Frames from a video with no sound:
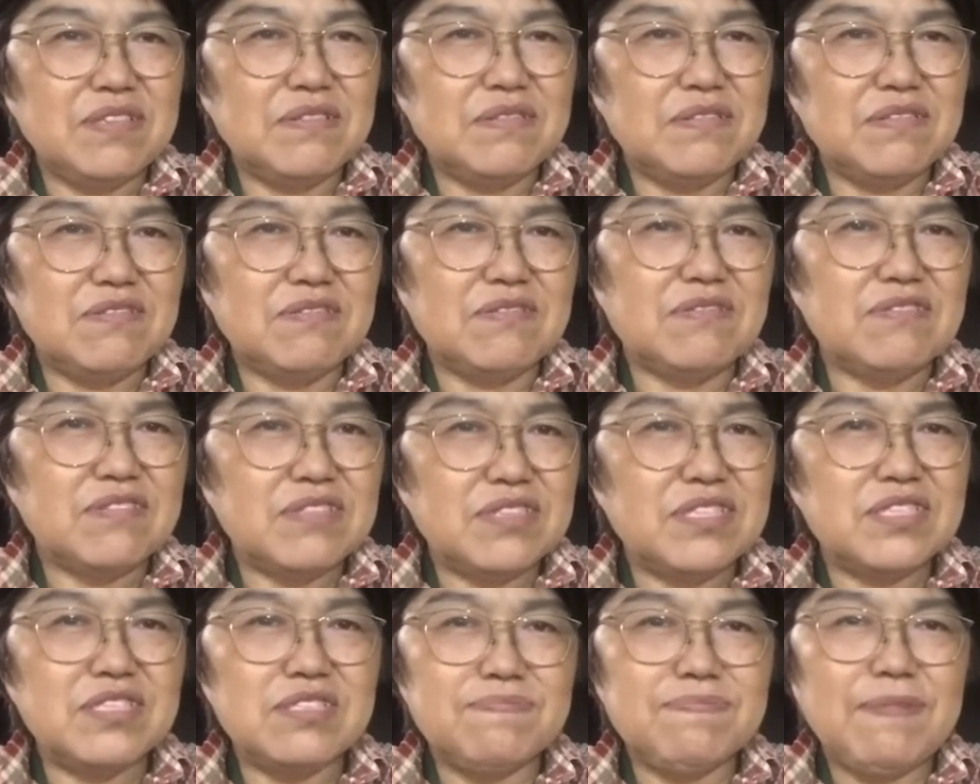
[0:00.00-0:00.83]
ところ
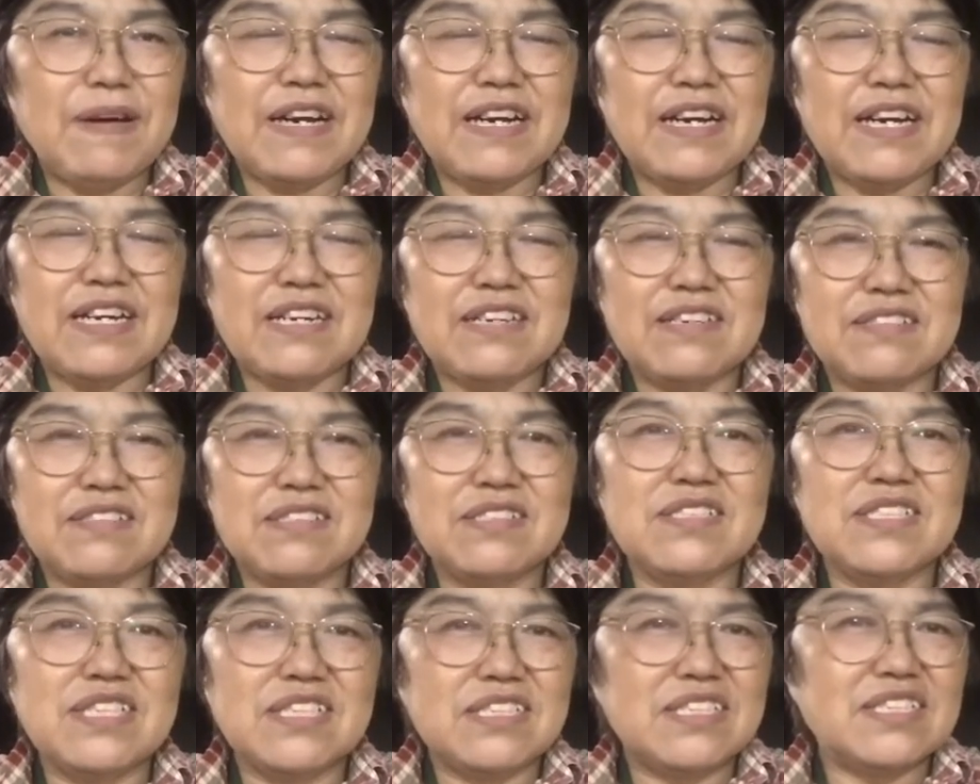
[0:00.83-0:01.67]
にスーパーがくっ
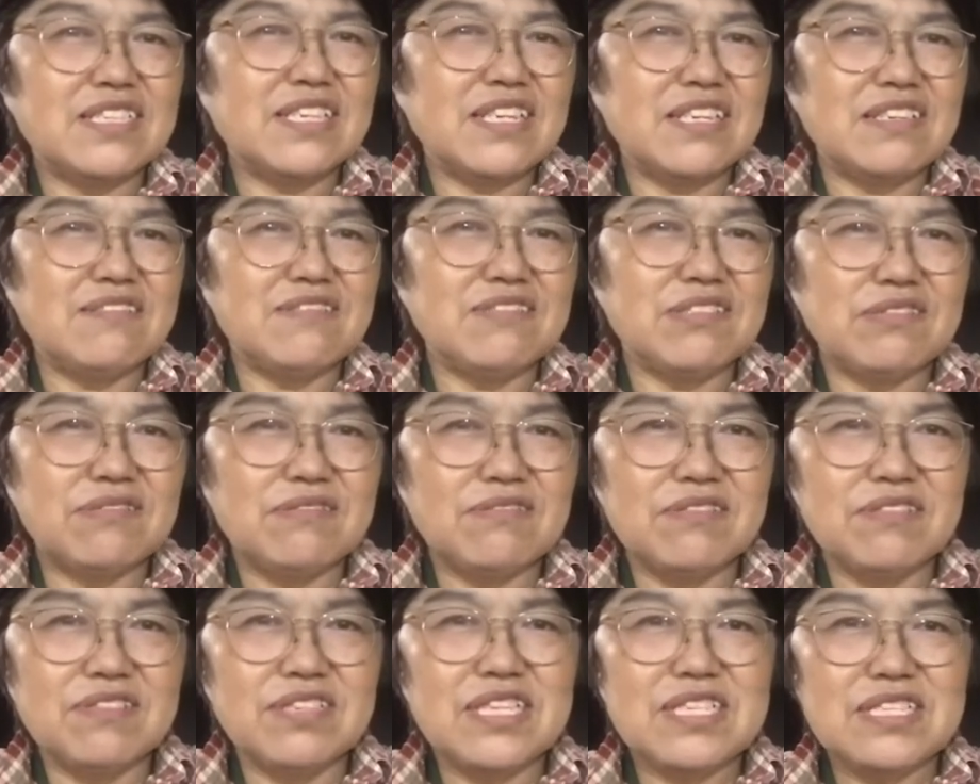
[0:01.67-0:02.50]
ついてるんですけどそ
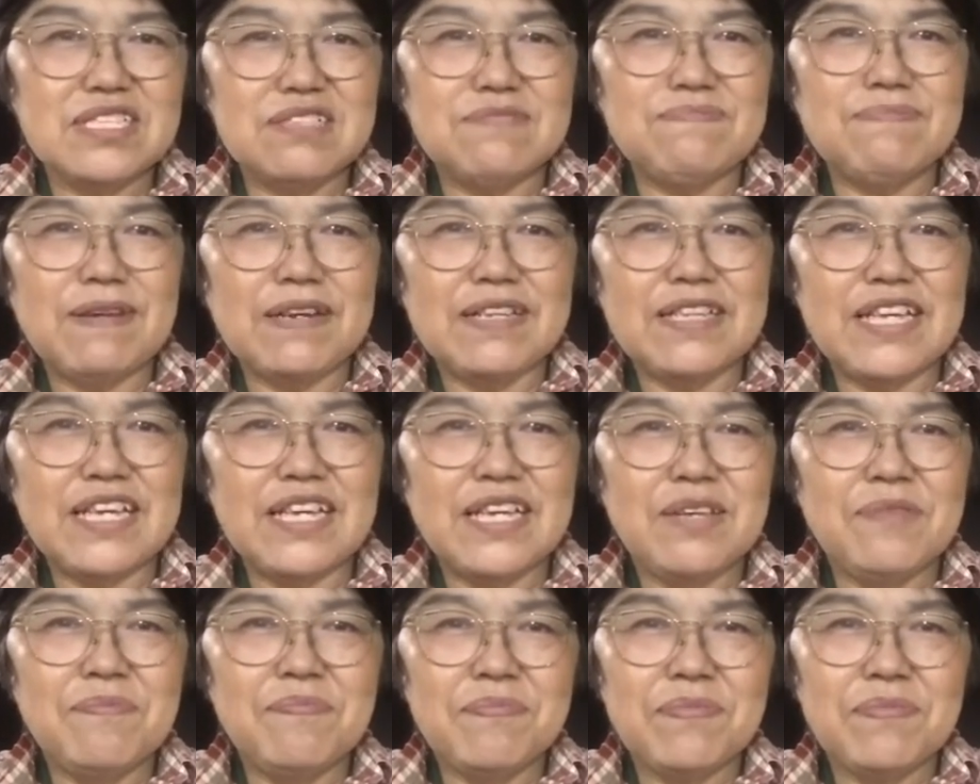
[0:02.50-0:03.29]
このねスーパーで、